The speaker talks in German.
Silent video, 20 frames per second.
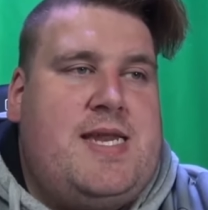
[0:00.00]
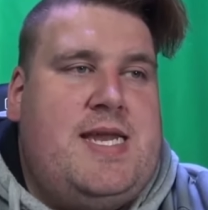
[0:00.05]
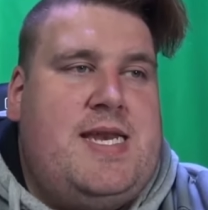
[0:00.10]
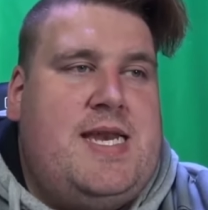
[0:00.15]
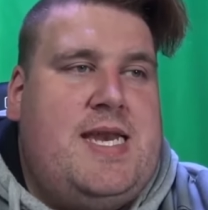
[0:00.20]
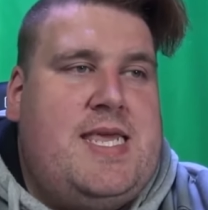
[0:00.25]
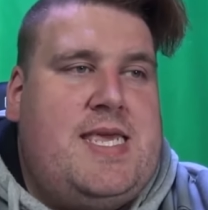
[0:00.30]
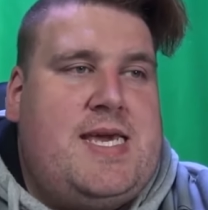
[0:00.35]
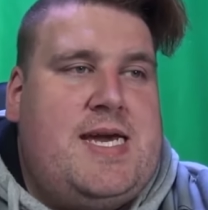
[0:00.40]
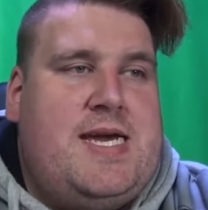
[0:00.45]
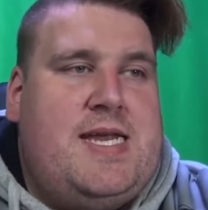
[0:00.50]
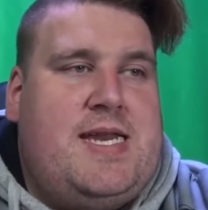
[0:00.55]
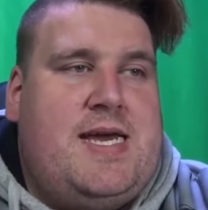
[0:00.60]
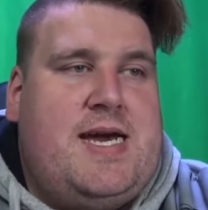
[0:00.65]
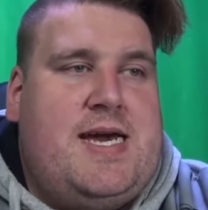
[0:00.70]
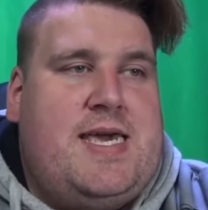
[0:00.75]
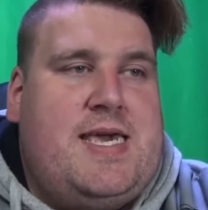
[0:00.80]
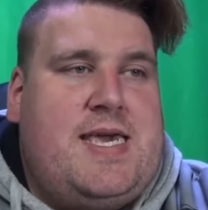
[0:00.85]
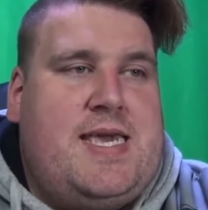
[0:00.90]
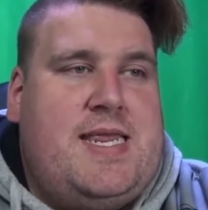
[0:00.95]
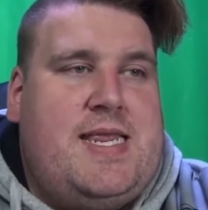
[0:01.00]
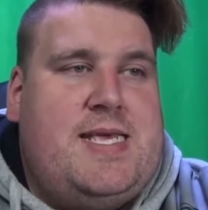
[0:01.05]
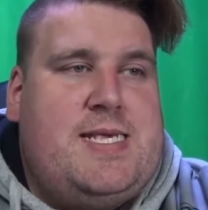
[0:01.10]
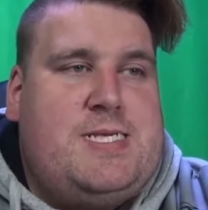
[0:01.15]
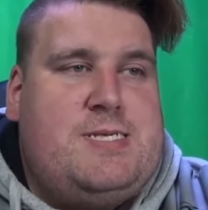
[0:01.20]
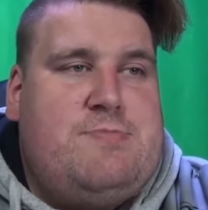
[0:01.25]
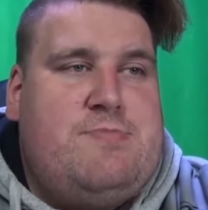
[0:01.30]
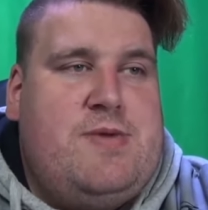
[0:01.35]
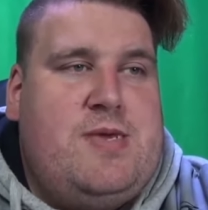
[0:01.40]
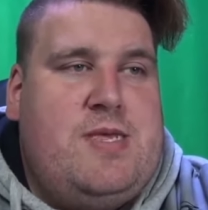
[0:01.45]
endlich ein
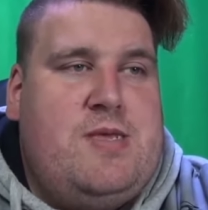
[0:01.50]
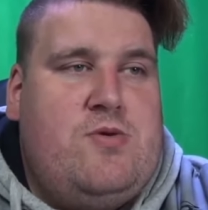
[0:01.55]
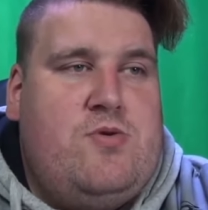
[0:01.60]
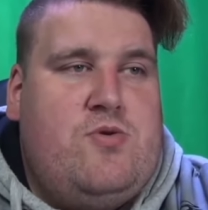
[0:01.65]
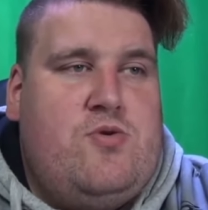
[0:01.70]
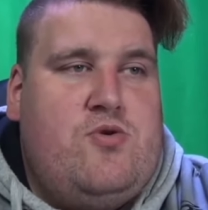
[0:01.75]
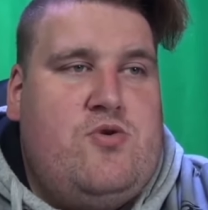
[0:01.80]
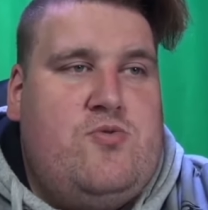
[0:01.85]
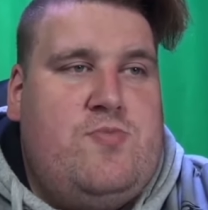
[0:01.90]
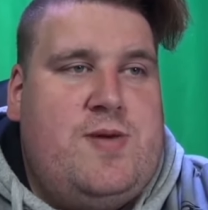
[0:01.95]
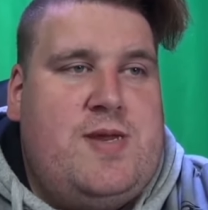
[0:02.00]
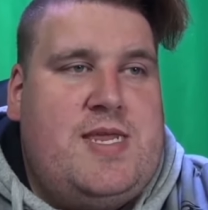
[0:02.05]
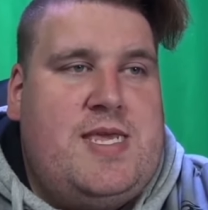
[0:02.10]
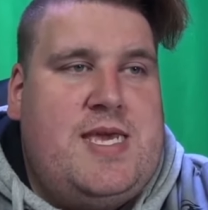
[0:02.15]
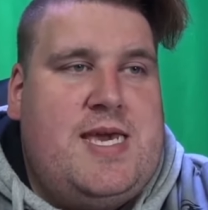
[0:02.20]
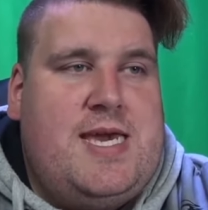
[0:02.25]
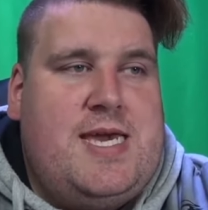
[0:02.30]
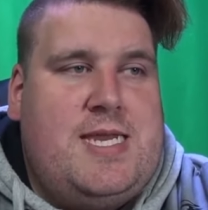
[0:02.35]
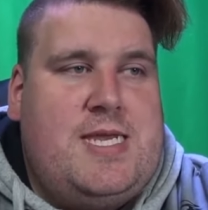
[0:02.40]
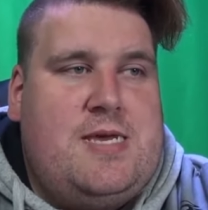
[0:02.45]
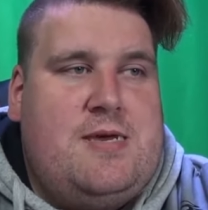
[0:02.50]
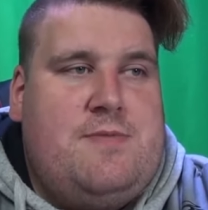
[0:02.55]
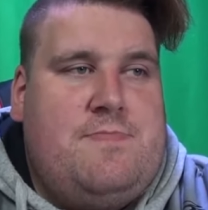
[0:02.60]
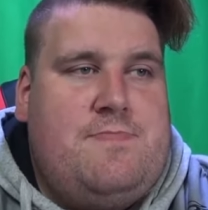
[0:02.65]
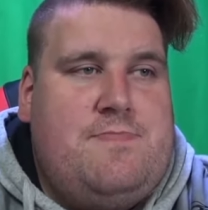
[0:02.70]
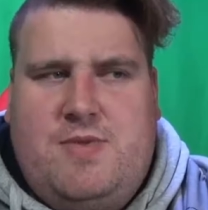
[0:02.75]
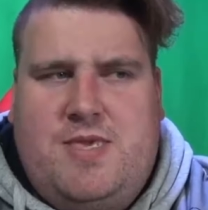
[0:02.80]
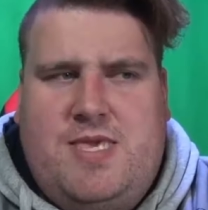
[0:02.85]
eigenes Video über die Hater.